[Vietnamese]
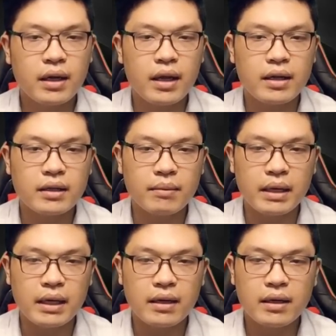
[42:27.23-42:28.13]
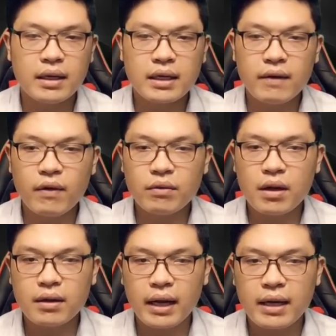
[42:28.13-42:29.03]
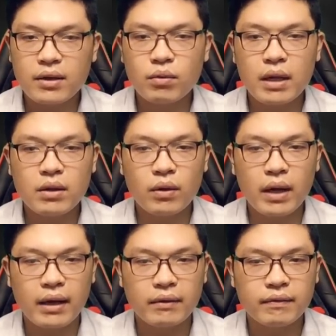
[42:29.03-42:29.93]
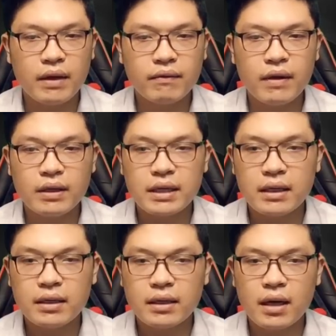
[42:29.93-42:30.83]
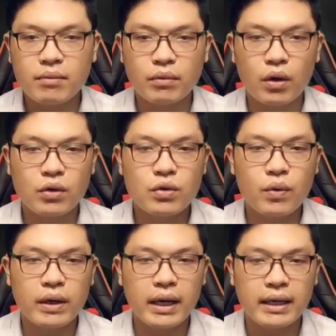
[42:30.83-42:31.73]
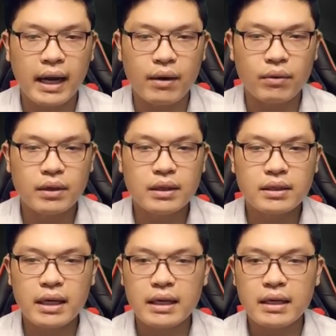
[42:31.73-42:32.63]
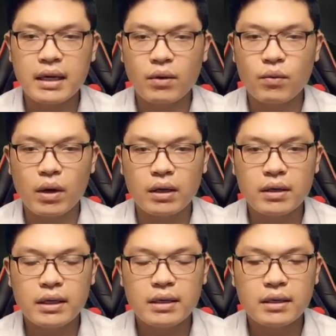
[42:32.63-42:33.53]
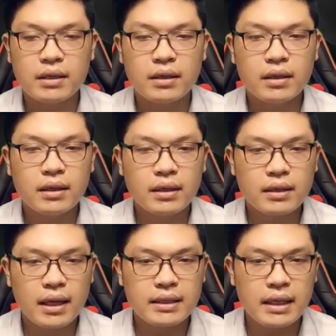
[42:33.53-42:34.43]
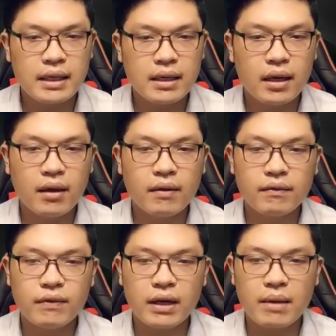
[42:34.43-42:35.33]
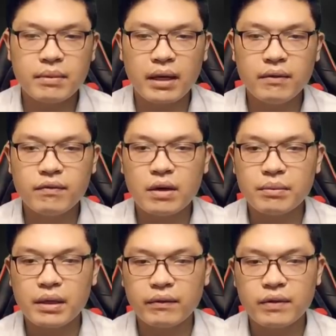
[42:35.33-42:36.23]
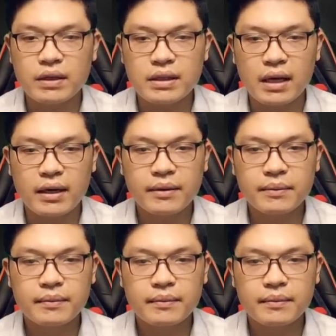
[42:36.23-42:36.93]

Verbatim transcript: "Yên tâm đi, cái phong thưởng này cùng tên Thôi Hằng viết trên không có chút quan hệ nào, đây là của ngươi." "Cái gì?" Vương Kim Thánh vừa mừng vừa sợ.